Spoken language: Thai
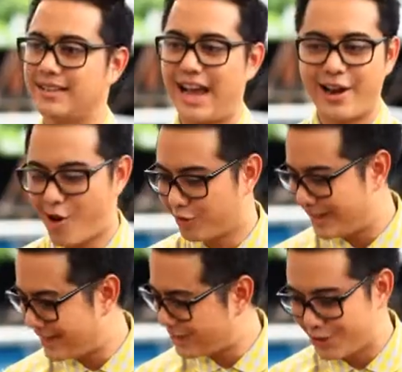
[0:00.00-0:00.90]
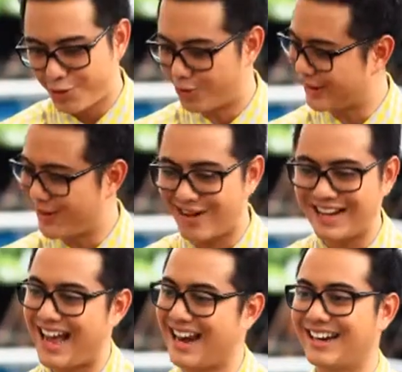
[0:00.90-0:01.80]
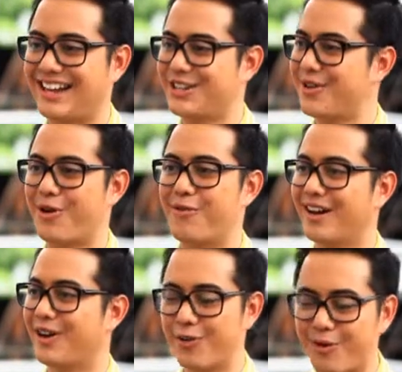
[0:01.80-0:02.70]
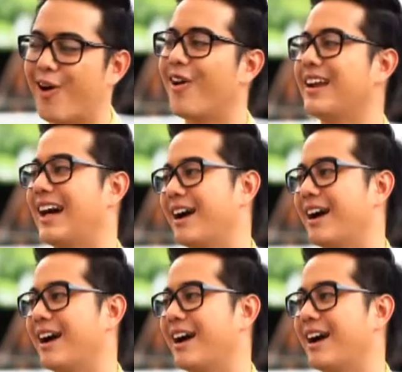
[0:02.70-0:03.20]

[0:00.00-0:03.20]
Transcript: แต่ไอดอลที่อยู่ตลอดการในชีวิตผมก็คือคุณพ่อนี่แหละค